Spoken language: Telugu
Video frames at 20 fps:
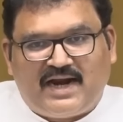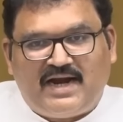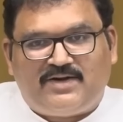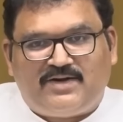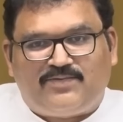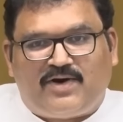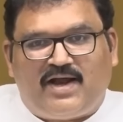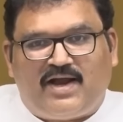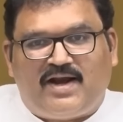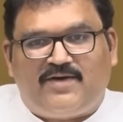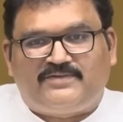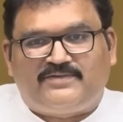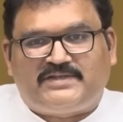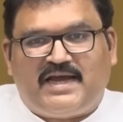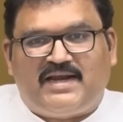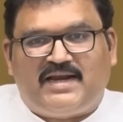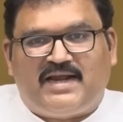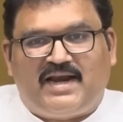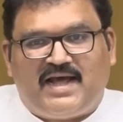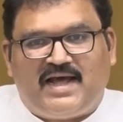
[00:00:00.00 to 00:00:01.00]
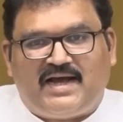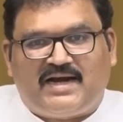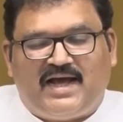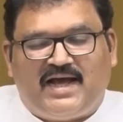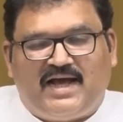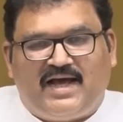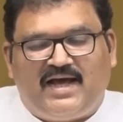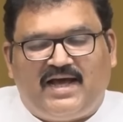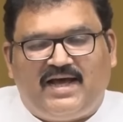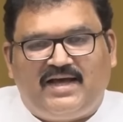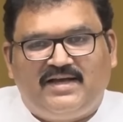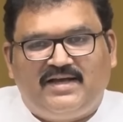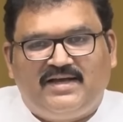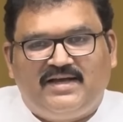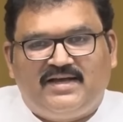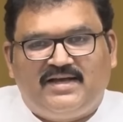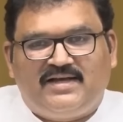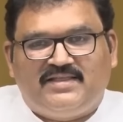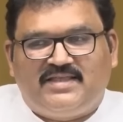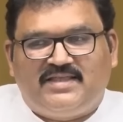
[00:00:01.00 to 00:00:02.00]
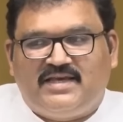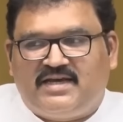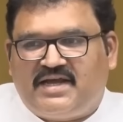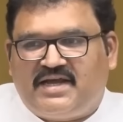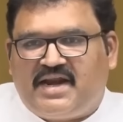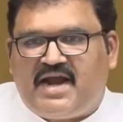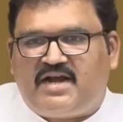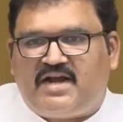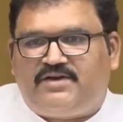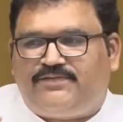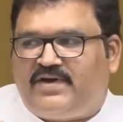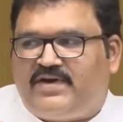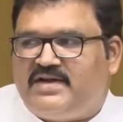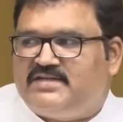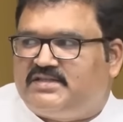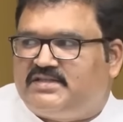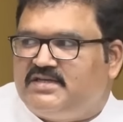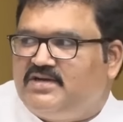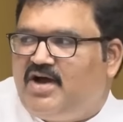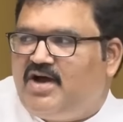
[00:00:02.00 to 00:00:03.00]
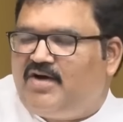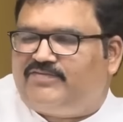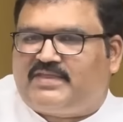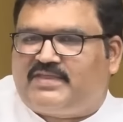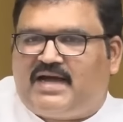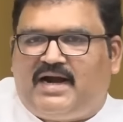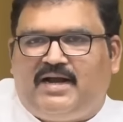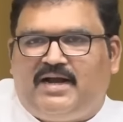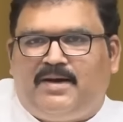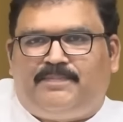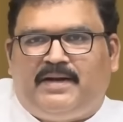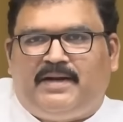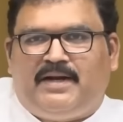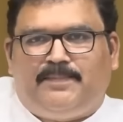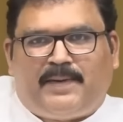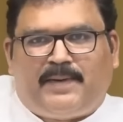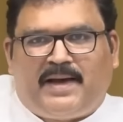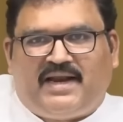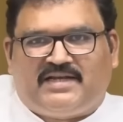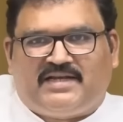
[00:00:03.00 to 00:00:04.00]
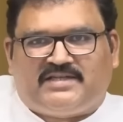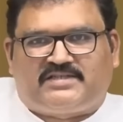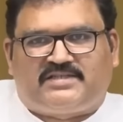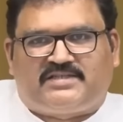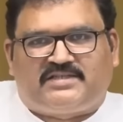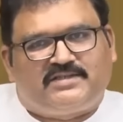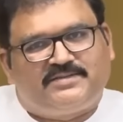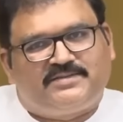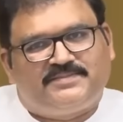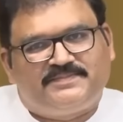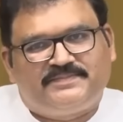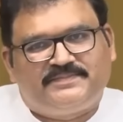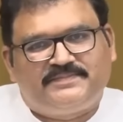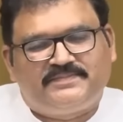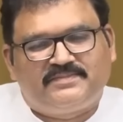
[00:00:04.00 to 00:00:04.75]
ఆ గ్రేట్ వాల్ ఆఫ్ చైనా లాగా ది గ్రేట్ ఫెన్సింగ్ ఆఫ్ తాడేపల్లి ప్యాలెస్